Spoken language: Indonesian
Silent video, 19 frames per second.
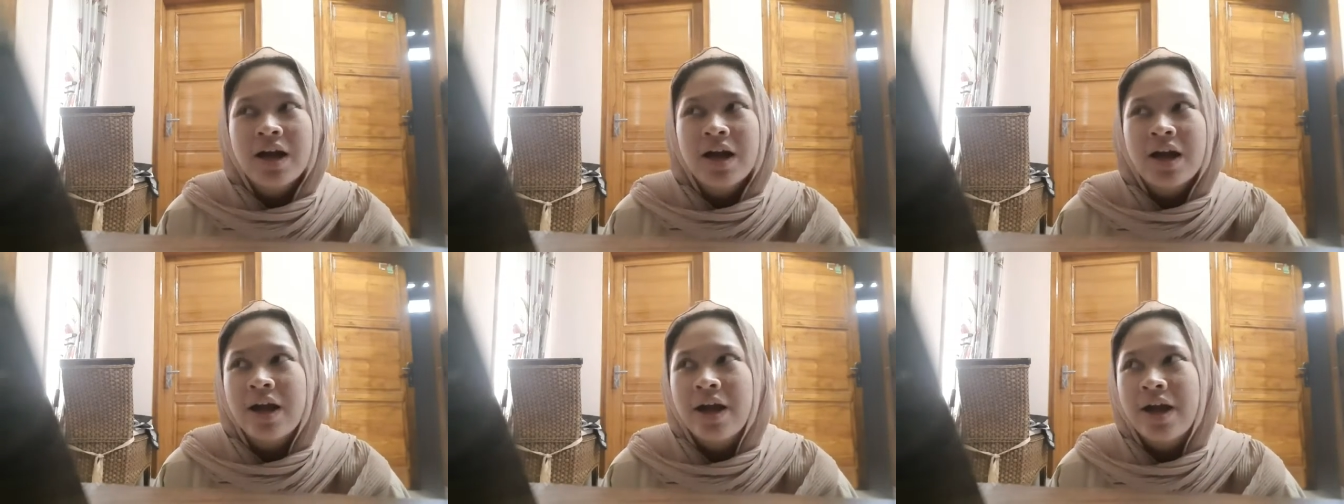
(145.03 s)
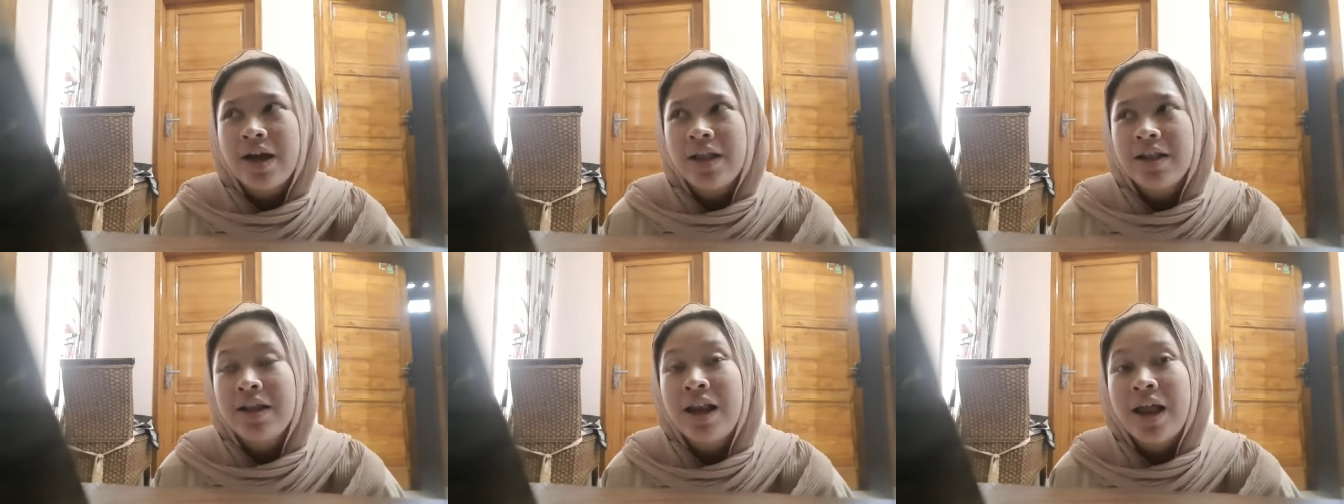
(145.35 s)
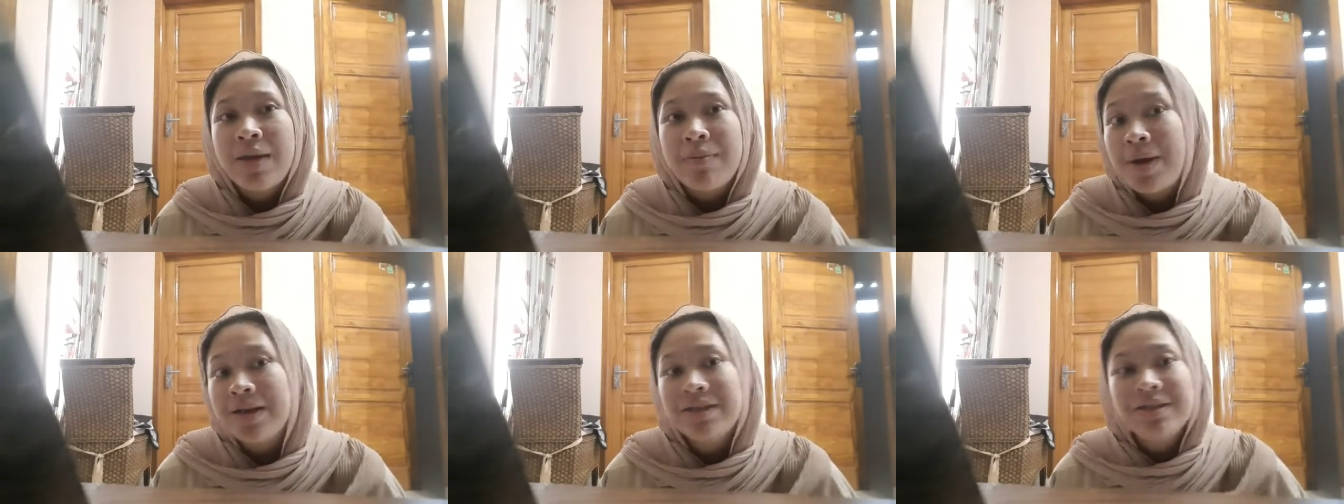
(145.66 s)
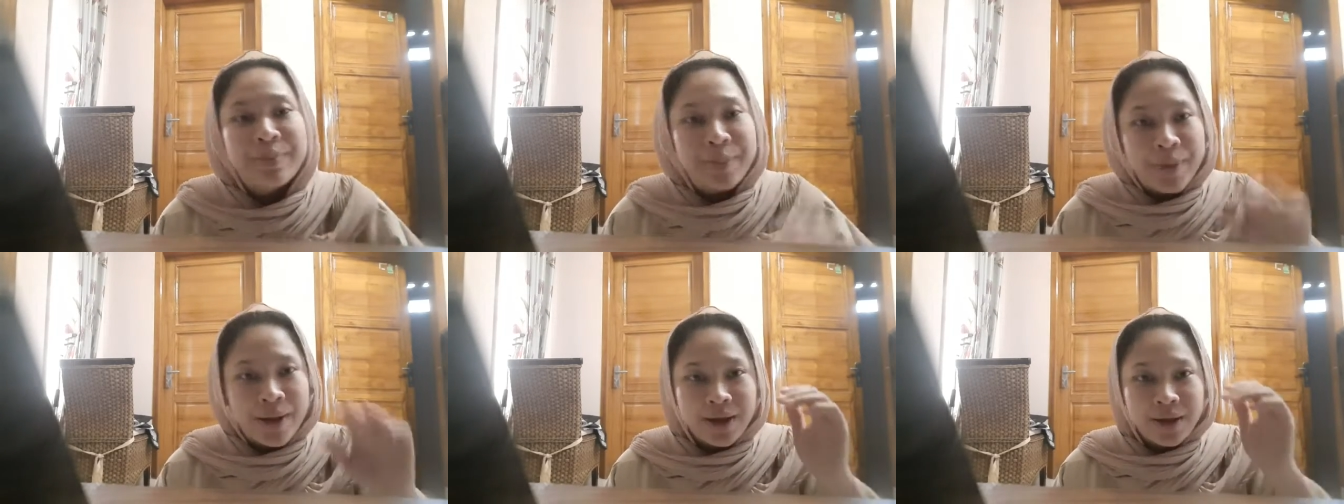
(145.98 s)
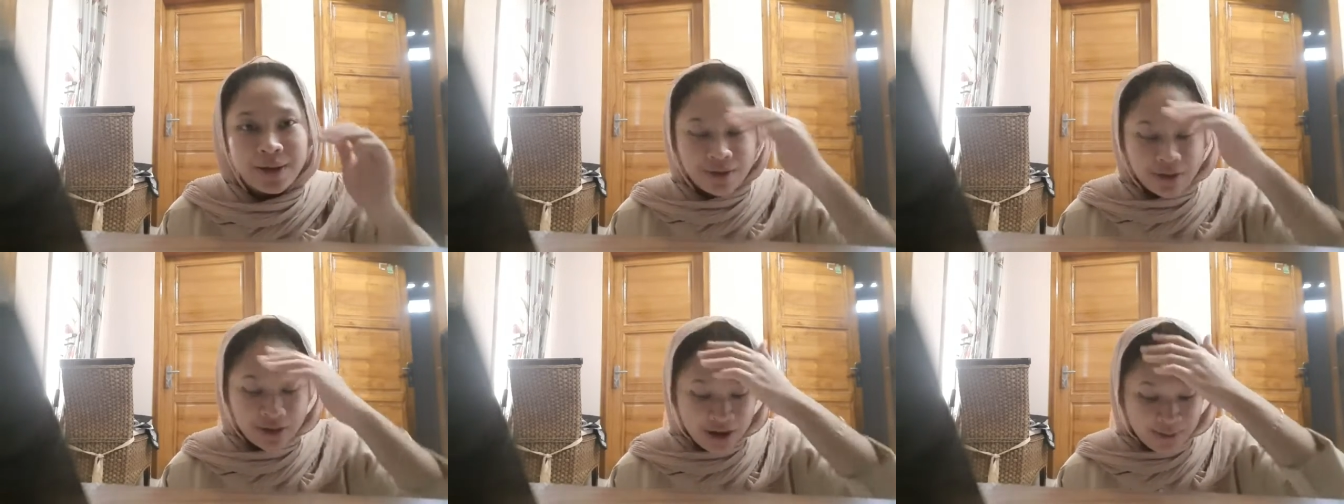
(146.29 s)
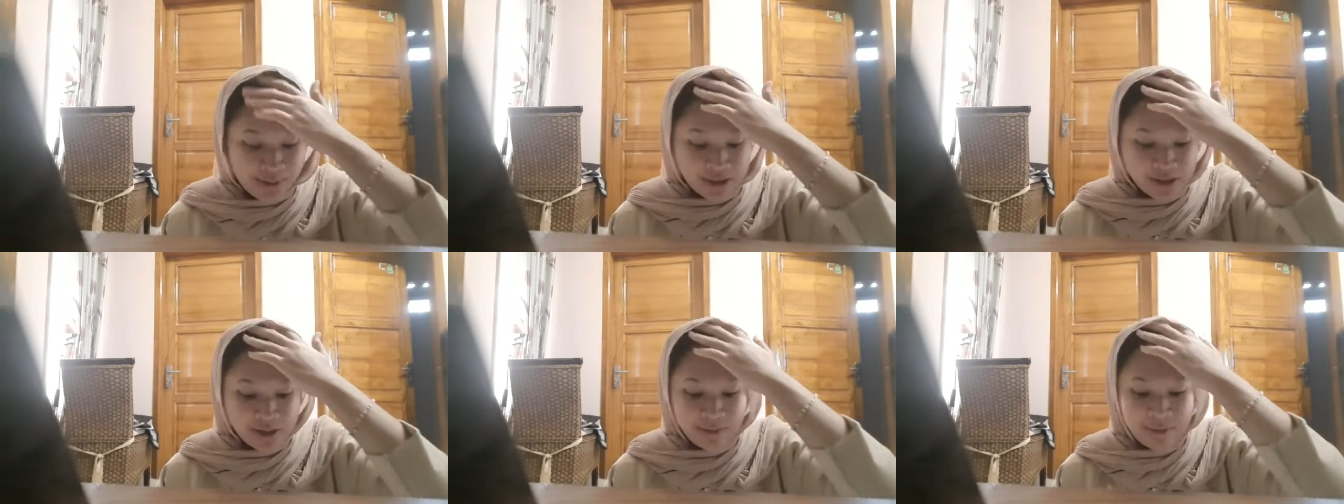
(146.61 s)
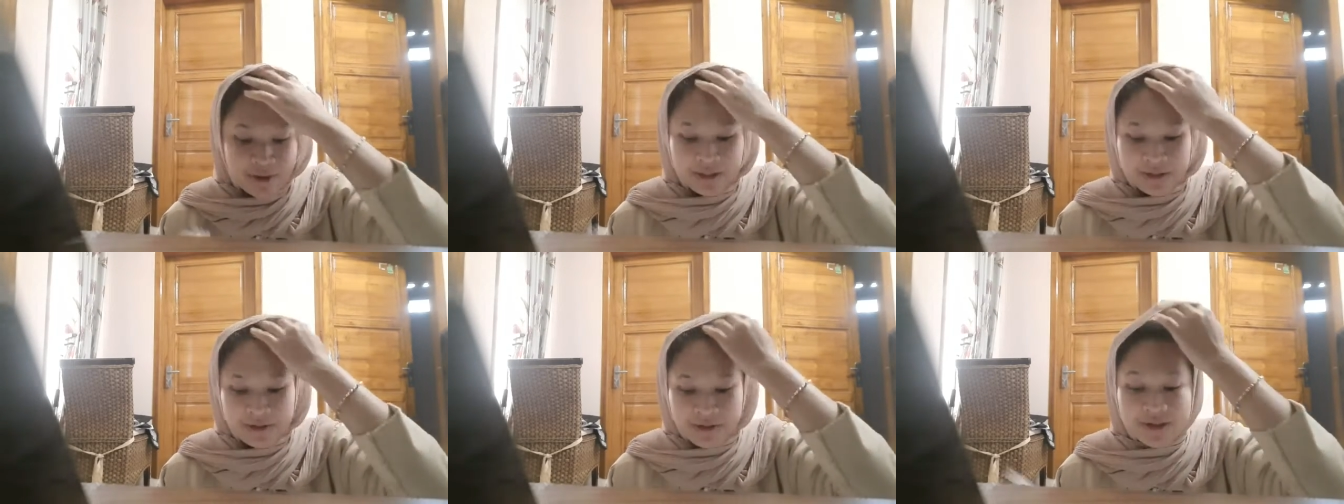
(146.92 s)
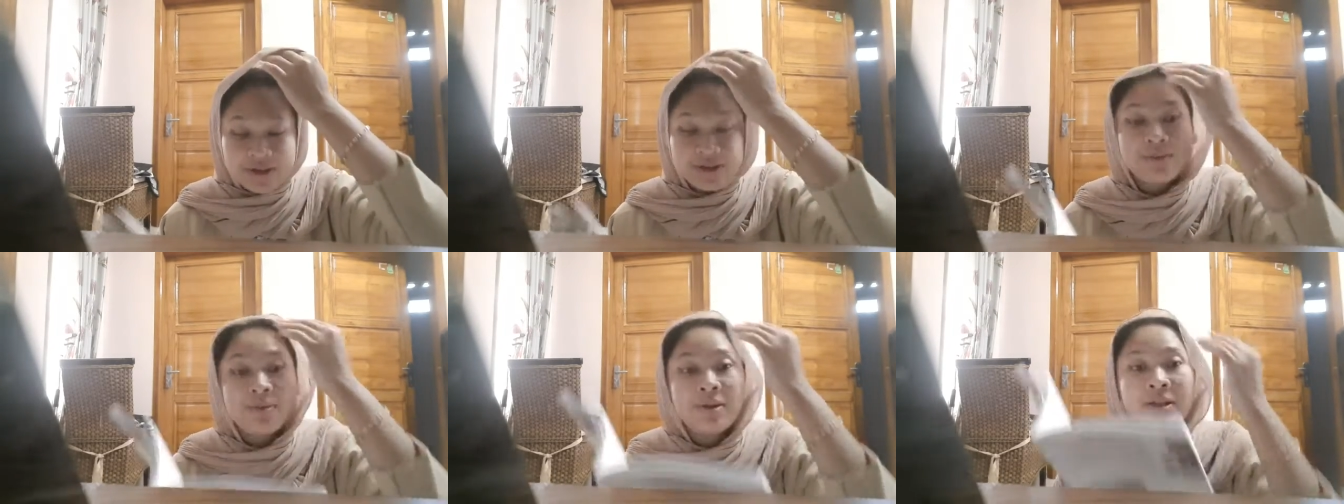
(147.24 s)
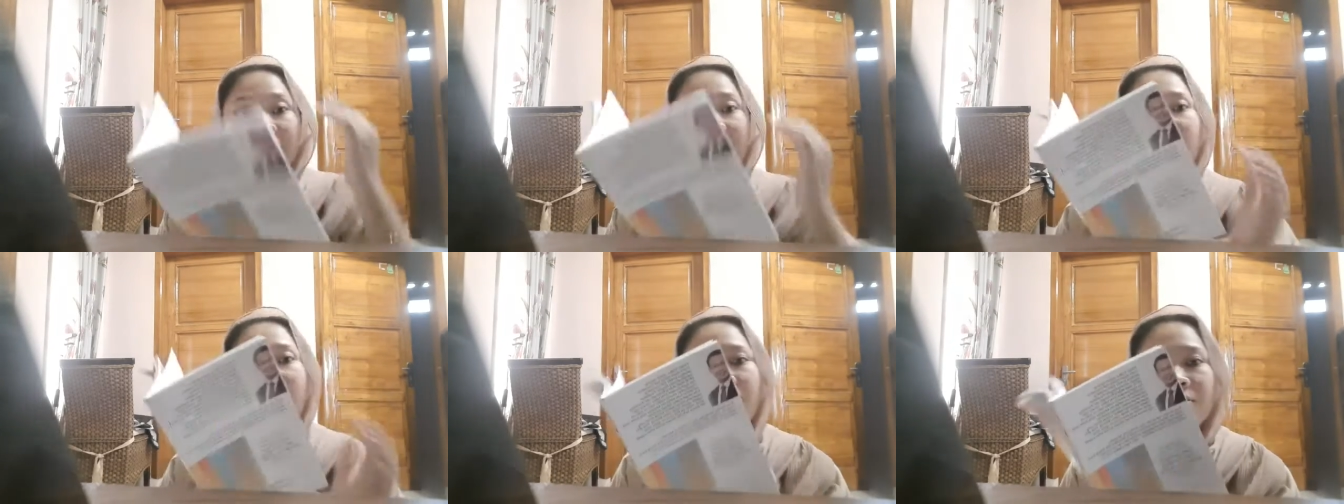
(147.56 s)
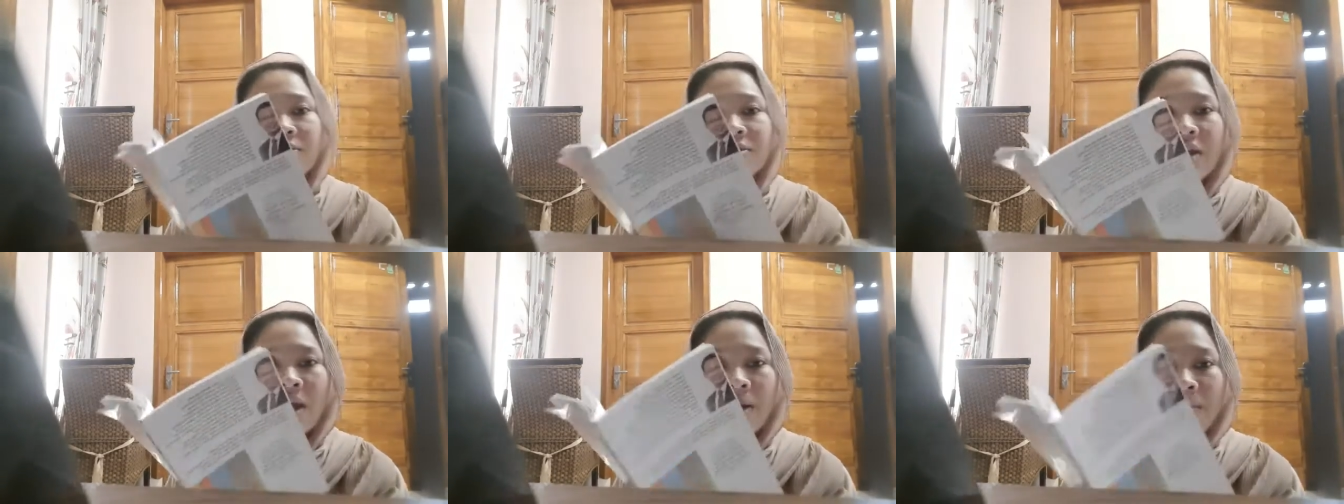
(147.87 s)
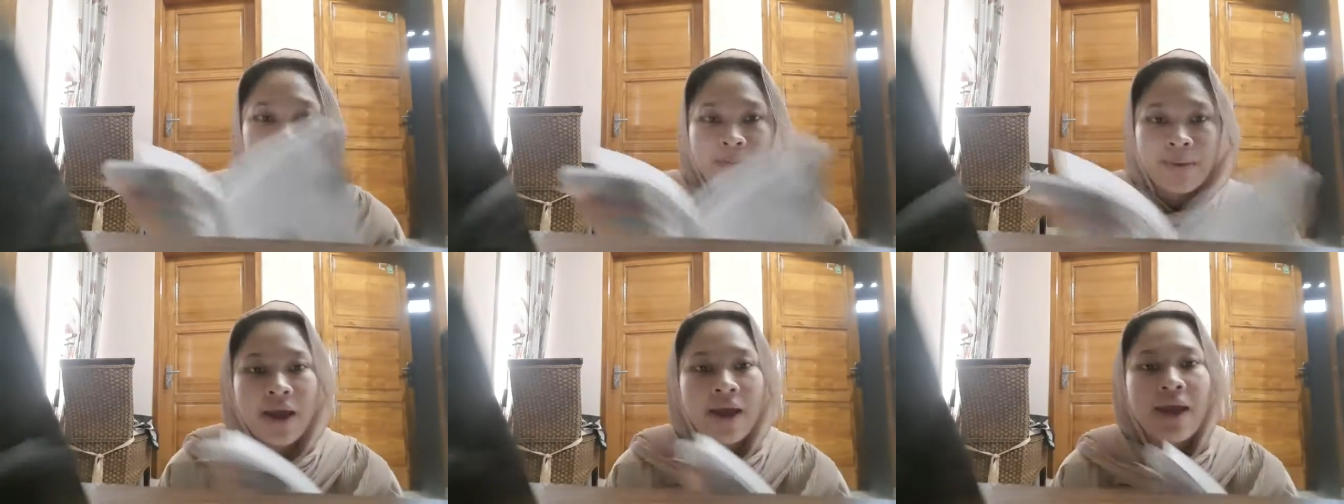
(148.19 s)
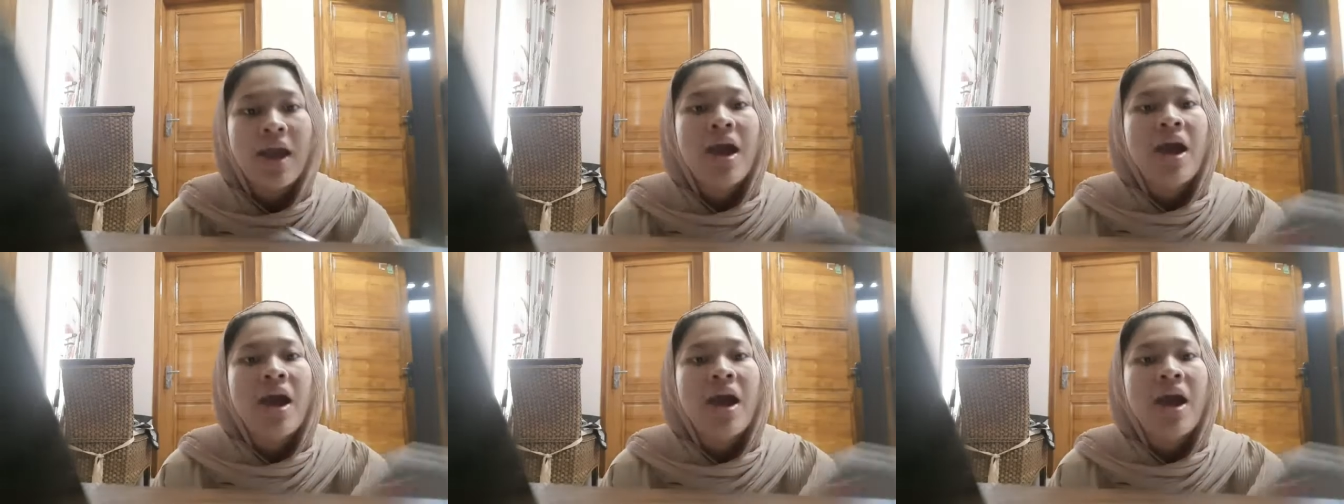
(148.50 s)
kayak nilai maksimal gitu, nilai maksimal itu di 91 sampai